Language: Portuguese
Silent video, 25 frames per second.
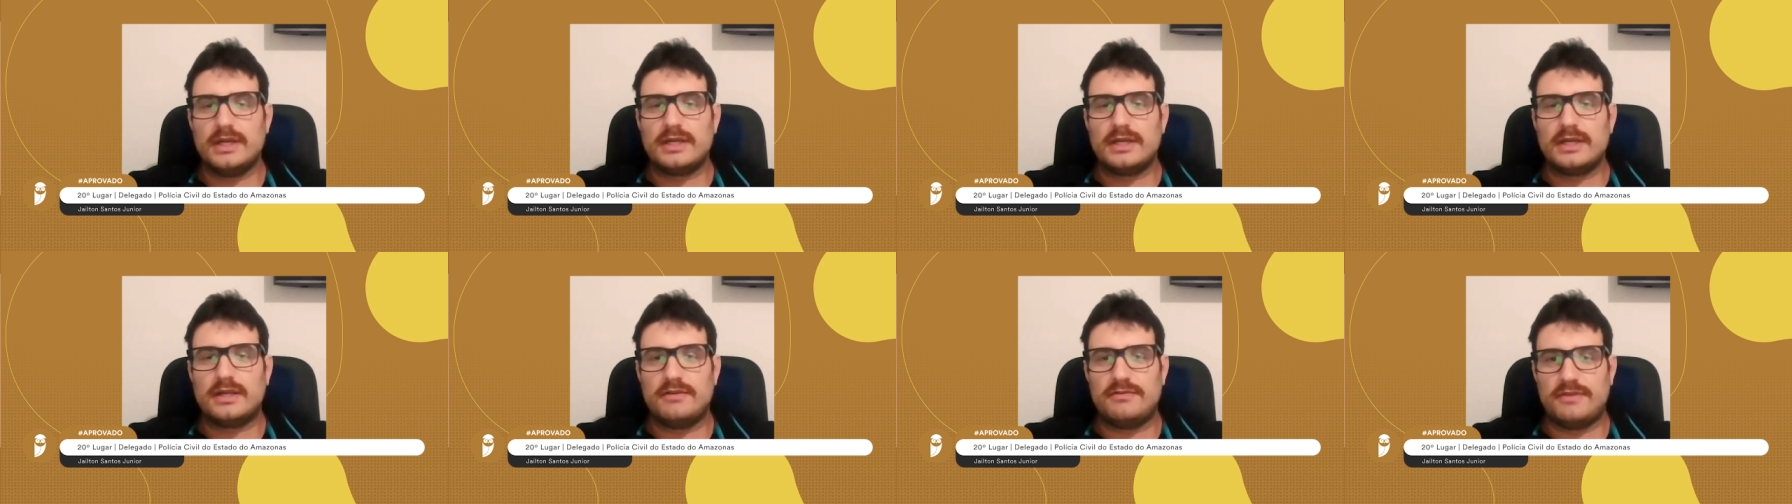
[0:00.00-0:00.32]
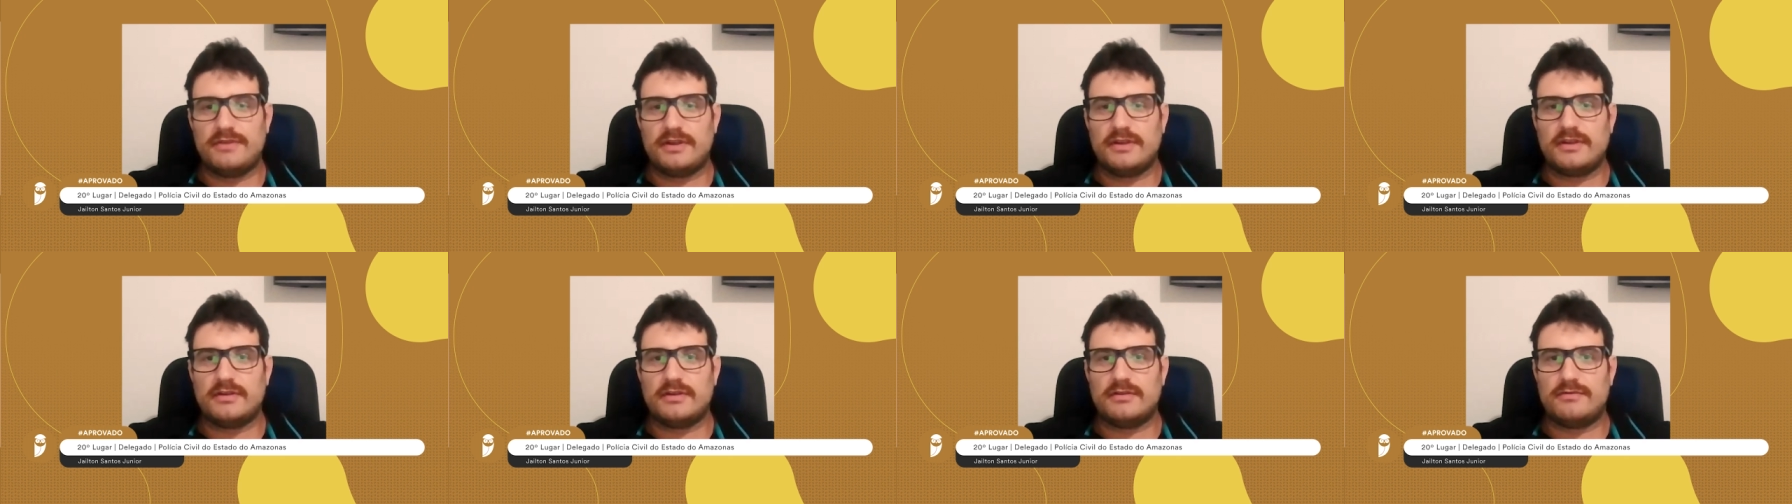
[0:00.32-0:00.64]
que
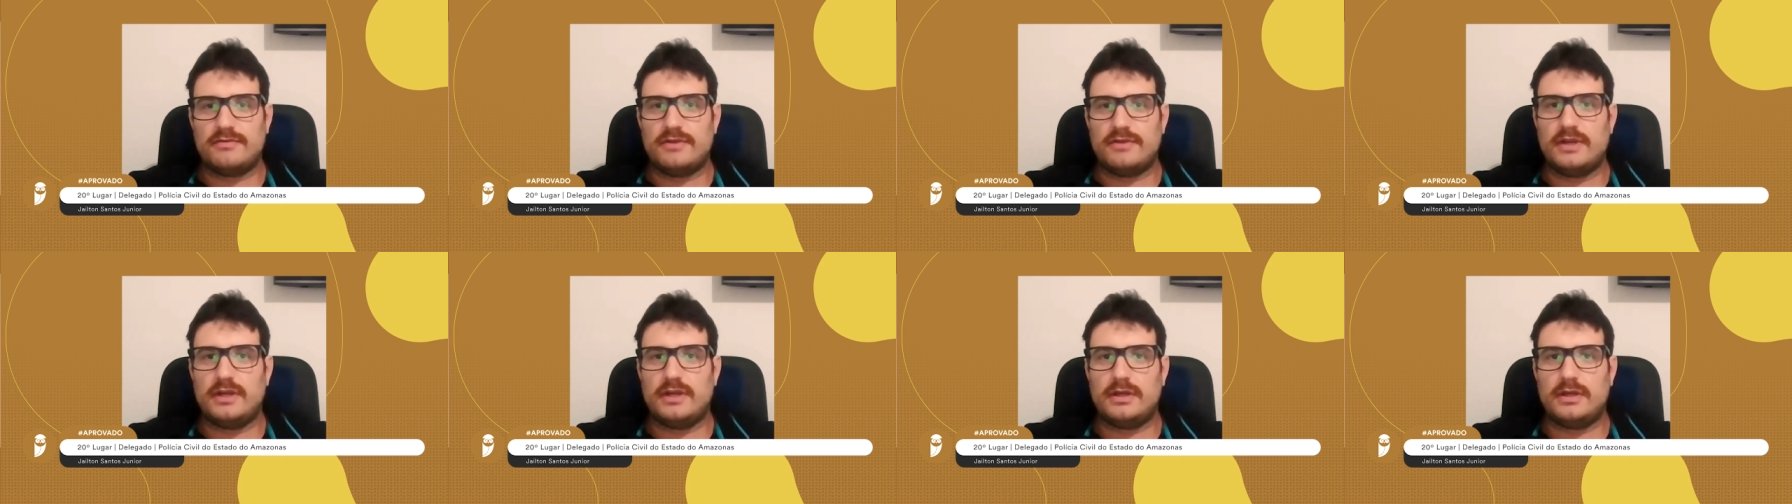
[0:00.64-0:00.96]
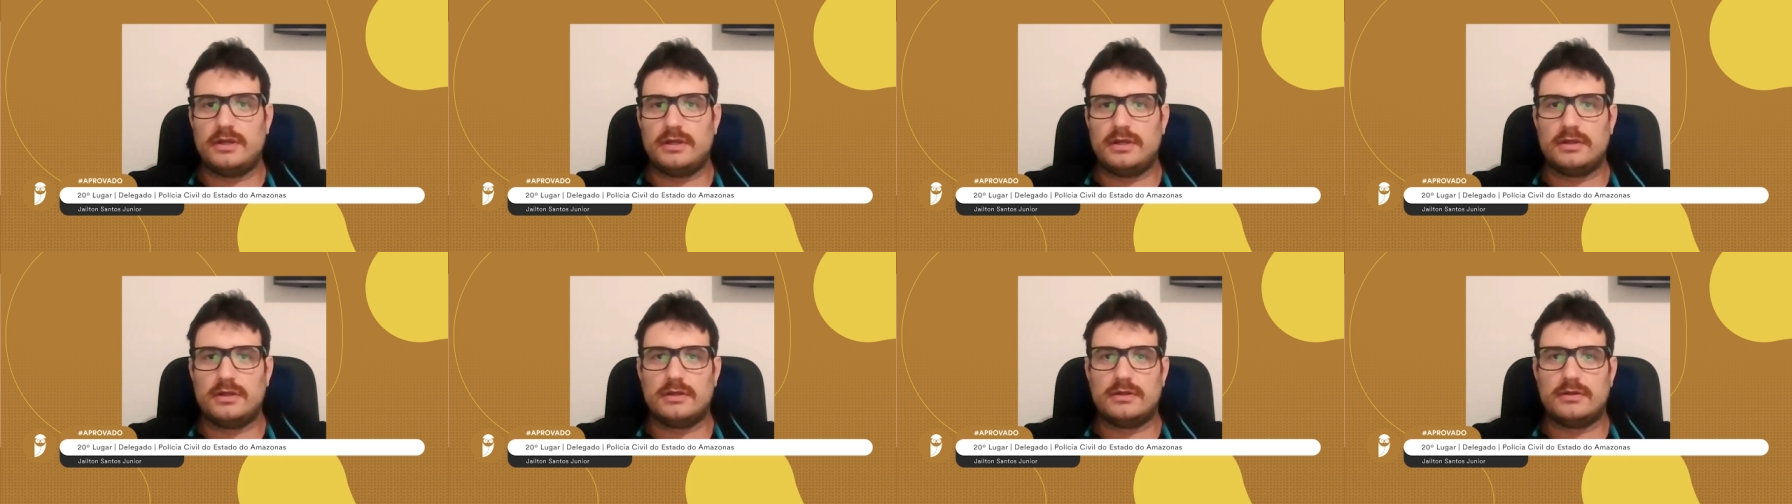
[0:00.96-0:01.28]
vem,
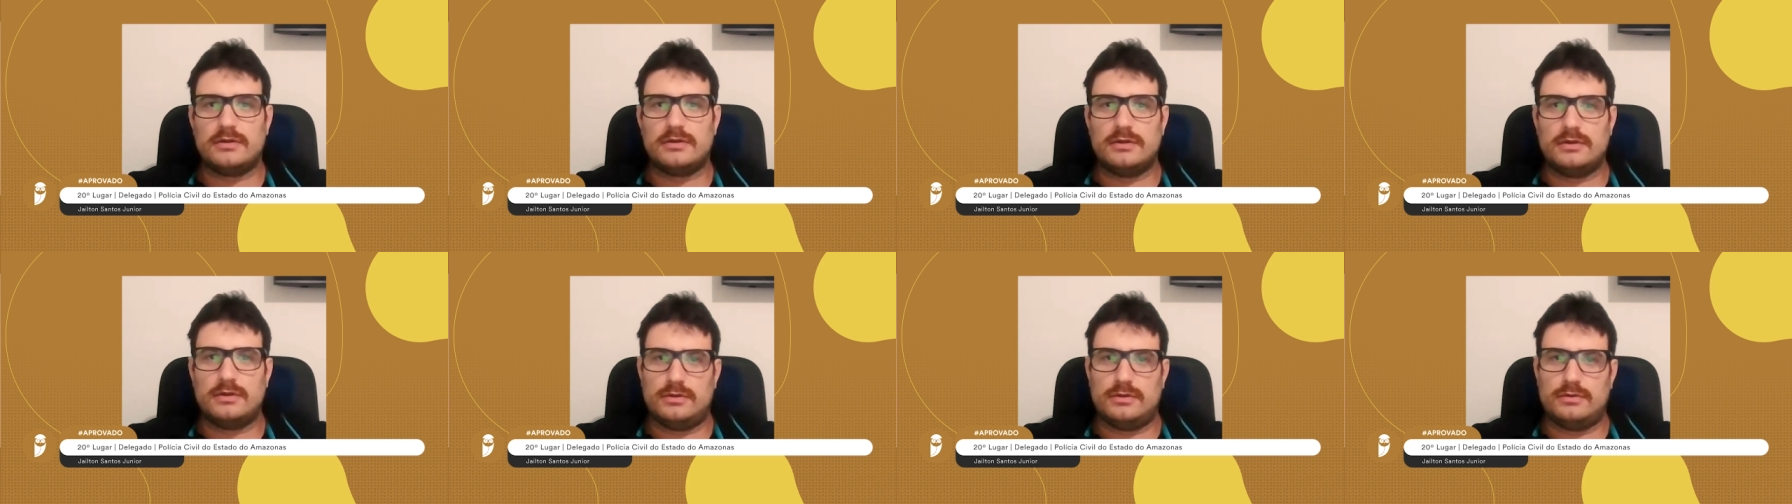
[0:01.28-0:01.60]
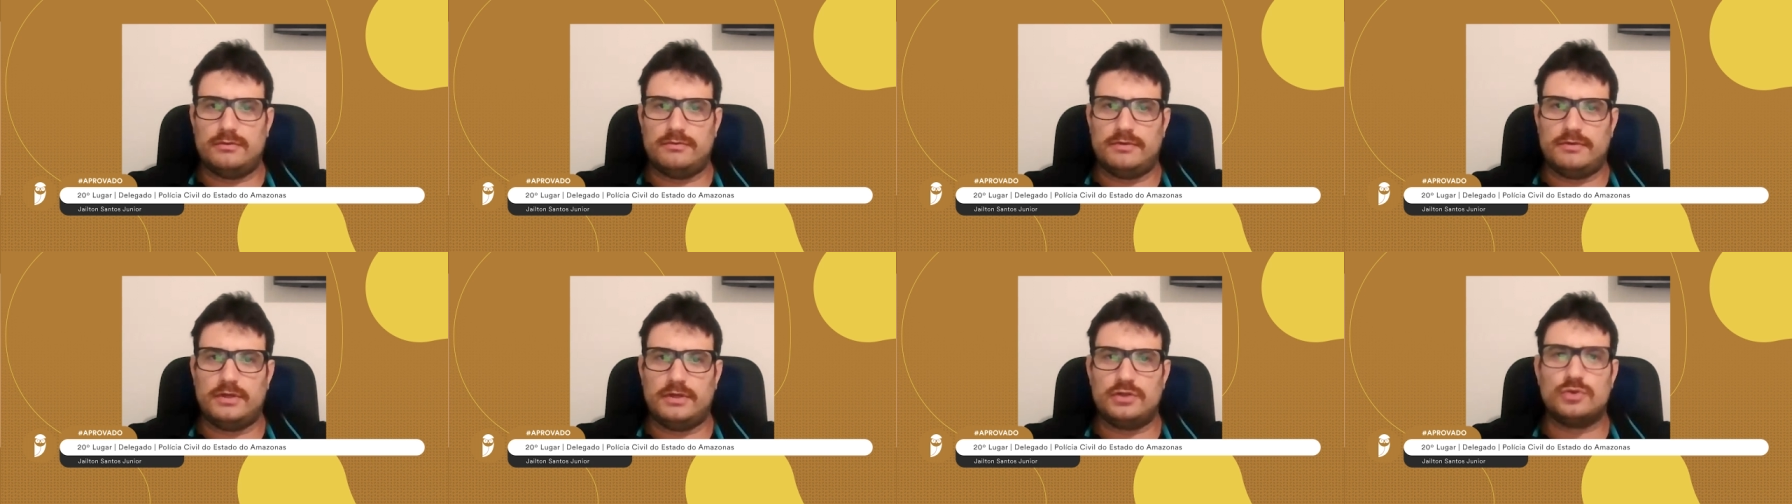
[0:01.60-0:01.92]
vem,
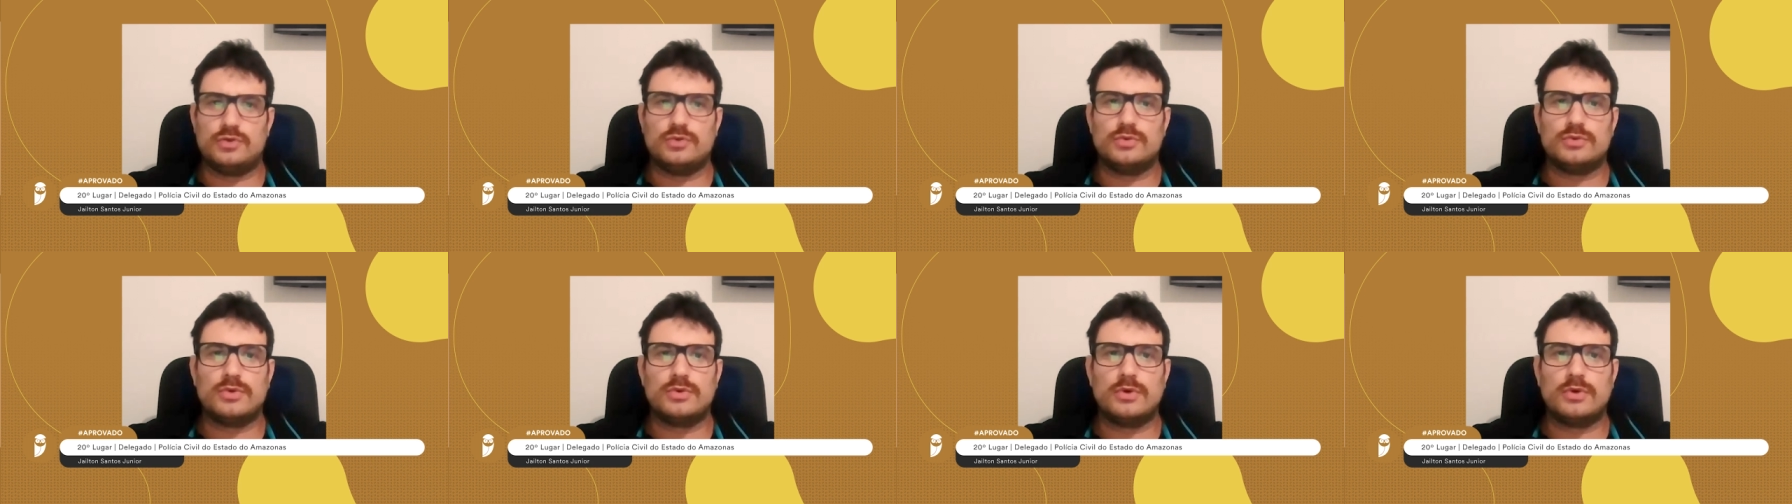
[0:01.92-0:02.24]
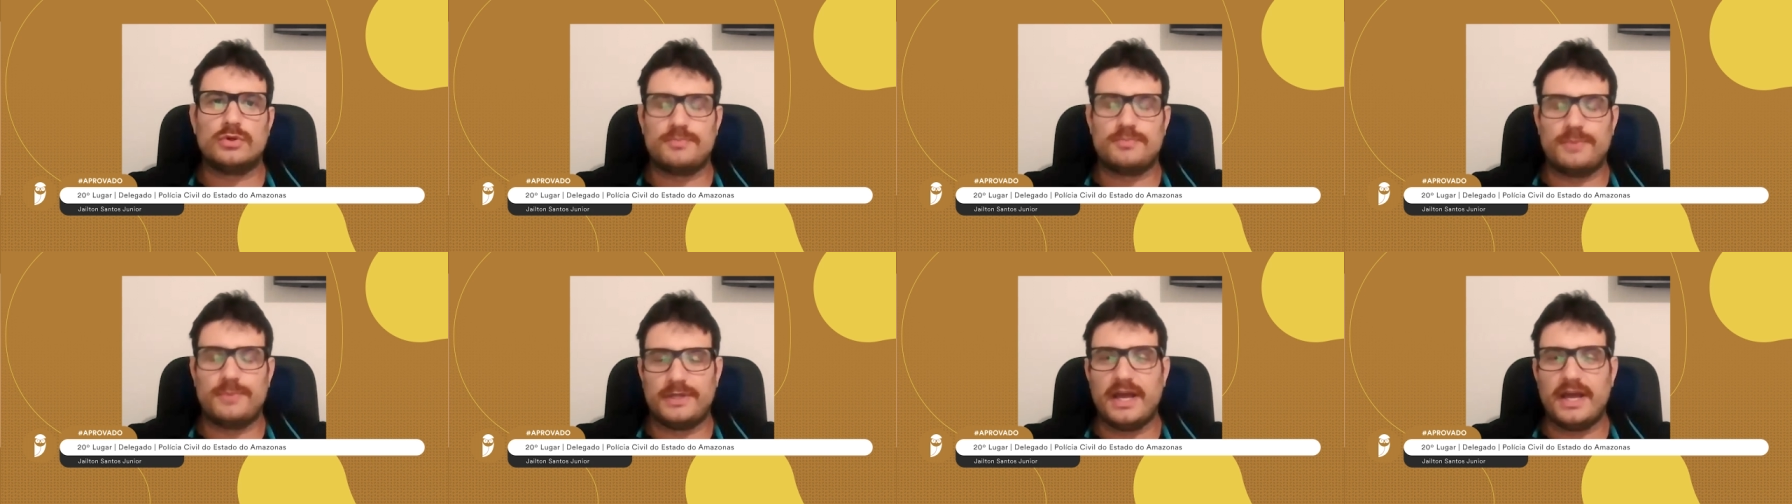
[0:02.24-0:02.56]
vem junto
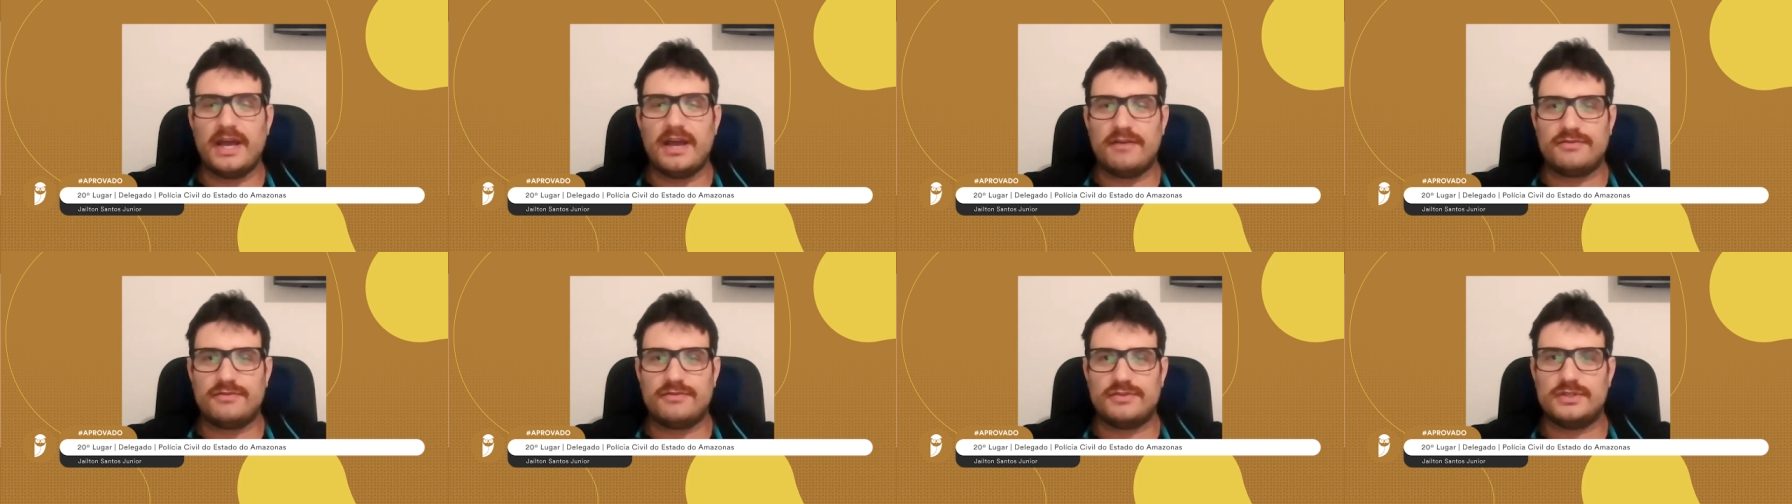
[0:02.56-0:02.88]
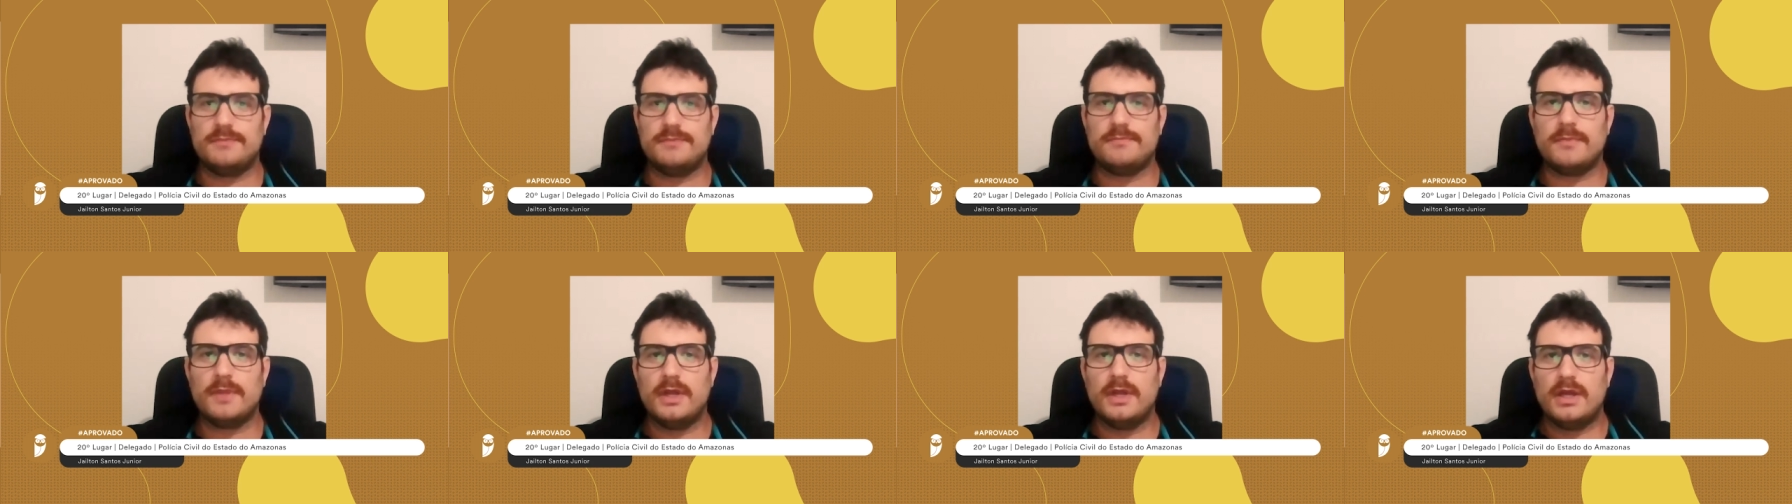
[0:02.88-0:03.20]
aos PDFs,
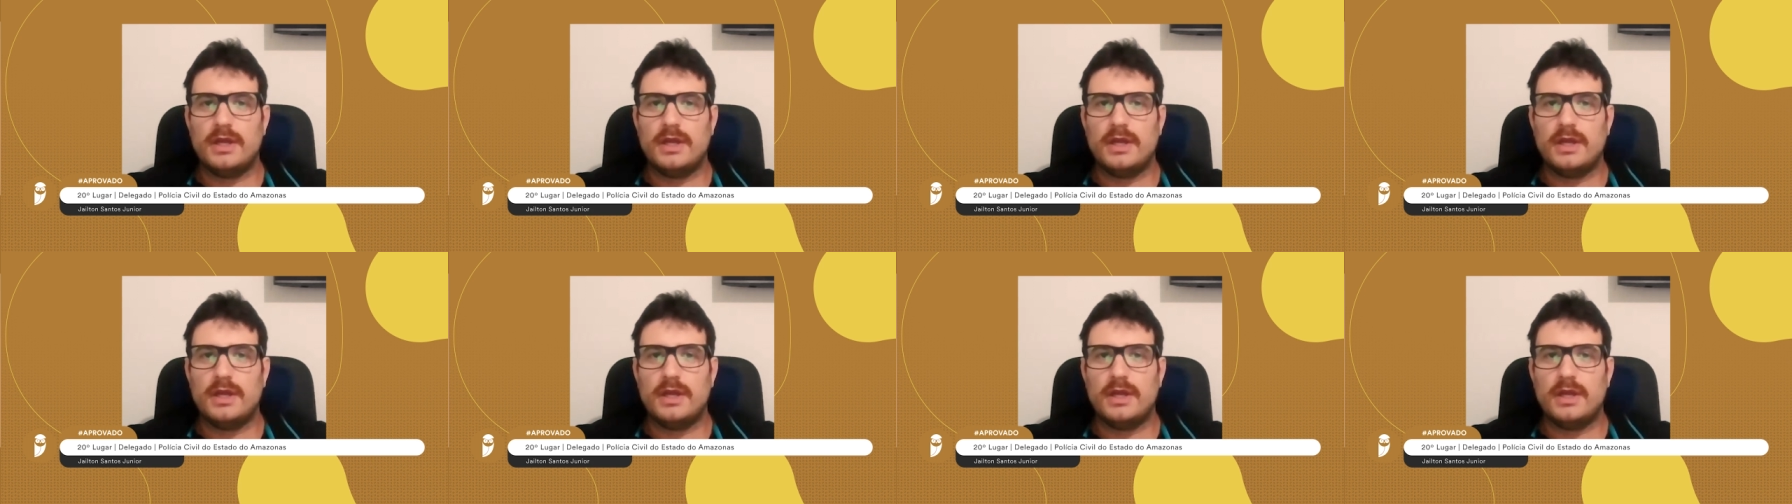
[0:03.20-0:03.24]
né?